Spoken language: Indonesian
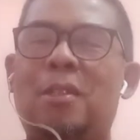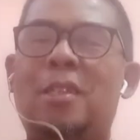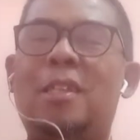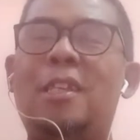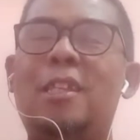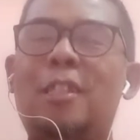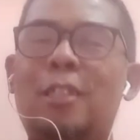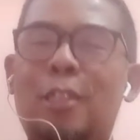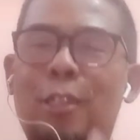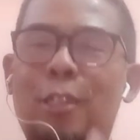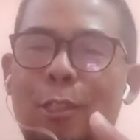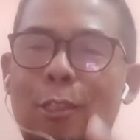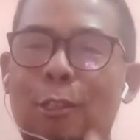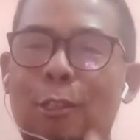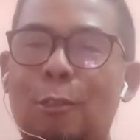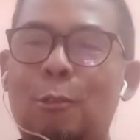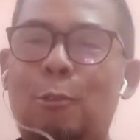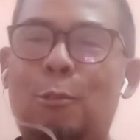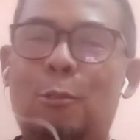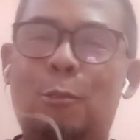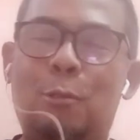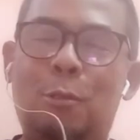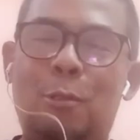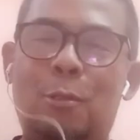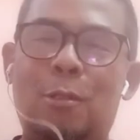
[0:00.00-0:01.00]

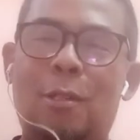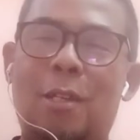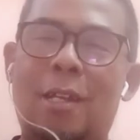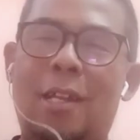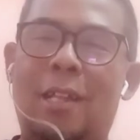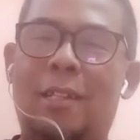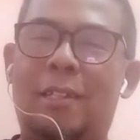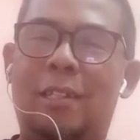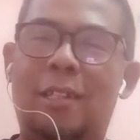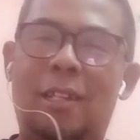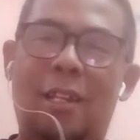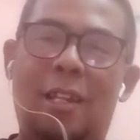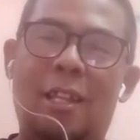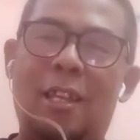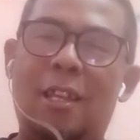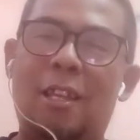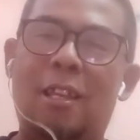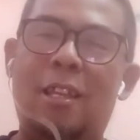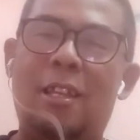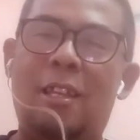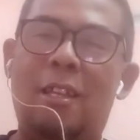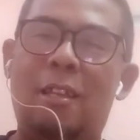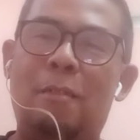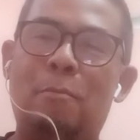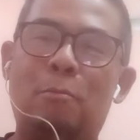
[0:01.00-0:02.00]
Itu adalah